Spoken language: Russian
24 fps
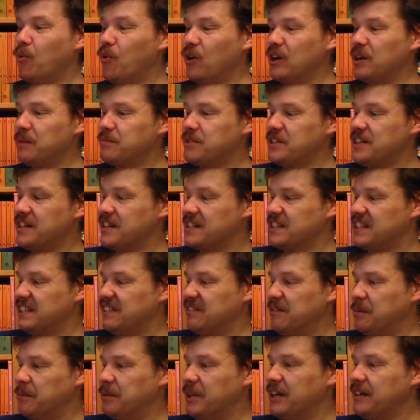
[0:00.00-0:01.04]
полем
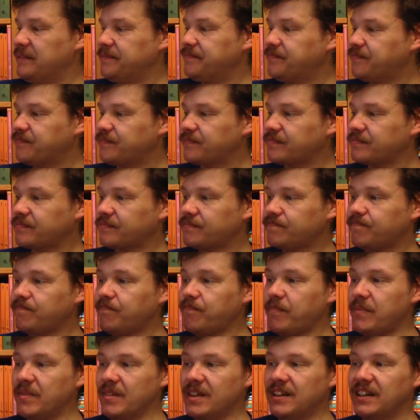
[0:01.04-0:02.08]
текстовым, да,
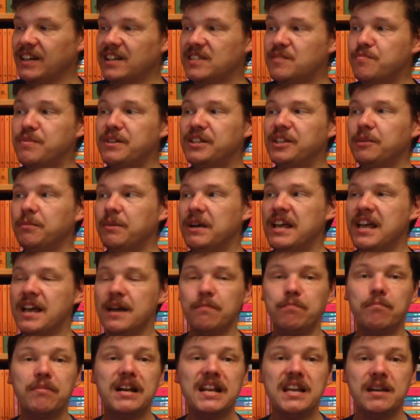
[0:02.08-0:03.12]
разбитым
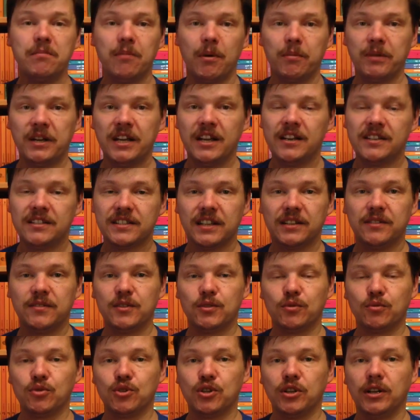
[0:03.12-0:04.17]
эмблемами
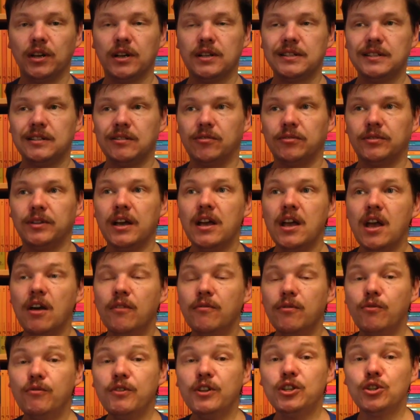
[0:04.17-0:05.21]
соответствующих разделов, да,
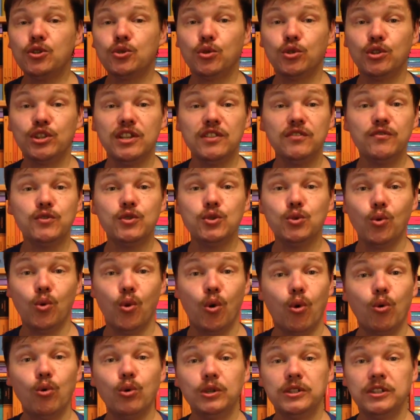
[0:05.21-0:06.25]
вы увидите, что здесь все
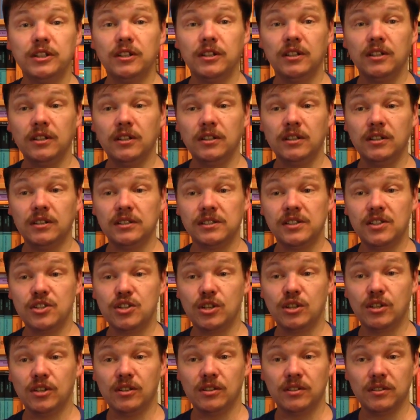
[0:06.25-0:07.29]
от, э,
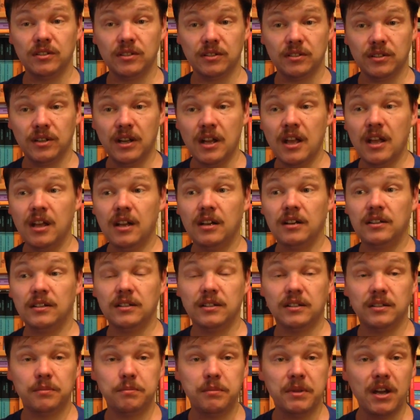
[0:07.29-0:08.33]
значит, э,
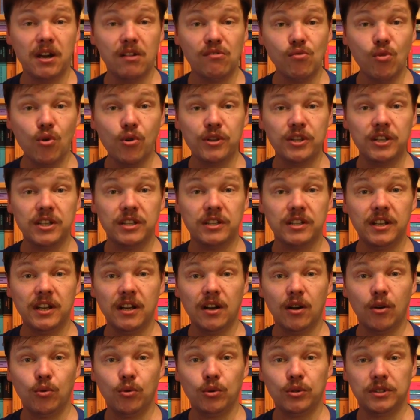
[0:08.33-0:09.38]
э, биологии,
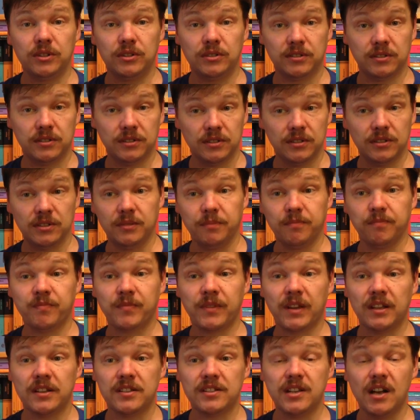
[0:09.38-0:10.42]
да, от э,
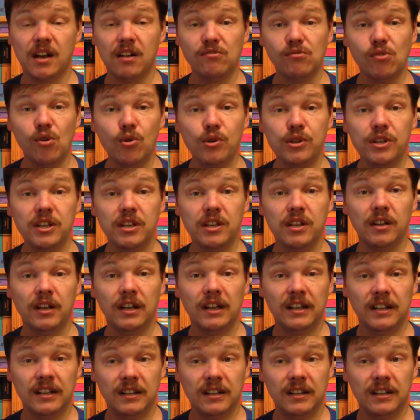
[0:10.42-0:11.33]
зоологии